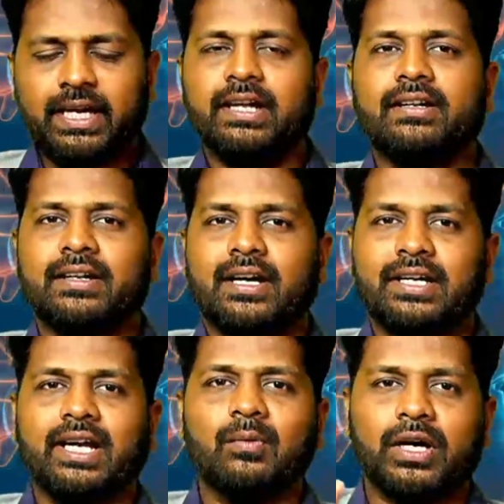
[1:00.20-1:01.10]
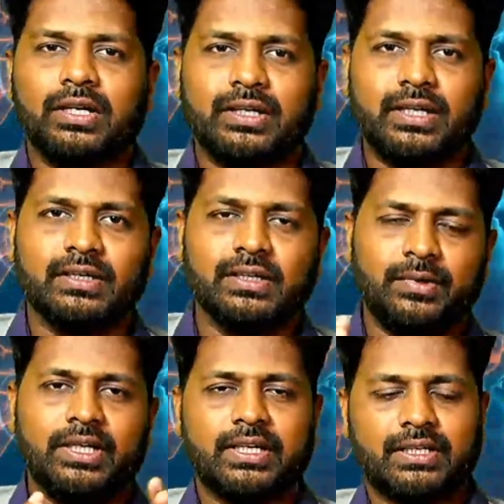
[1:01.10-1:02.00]
ஏன் நான் ஏமாறுகிறேன்
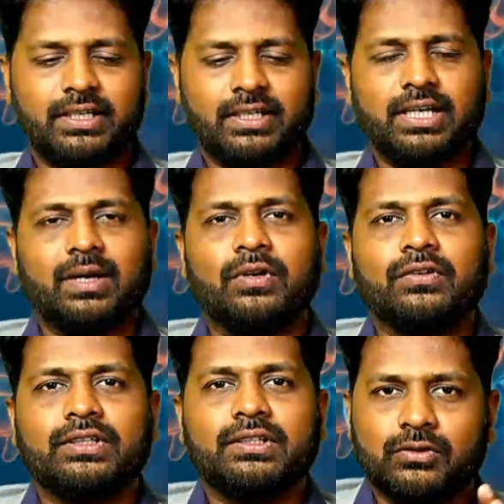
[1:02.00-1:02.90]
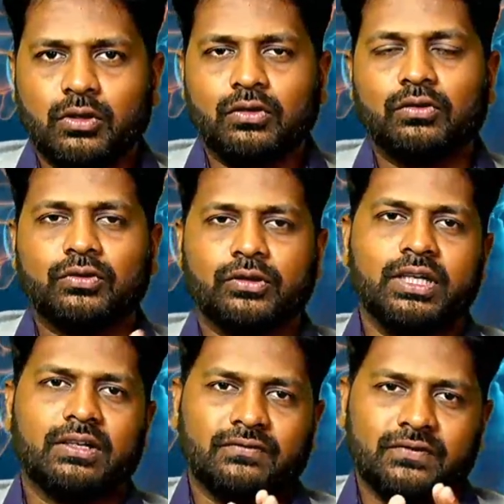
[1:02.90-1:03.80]
அப்படிங்கிறத நாம் வந்து சொல்லணும்னு சொன்னால்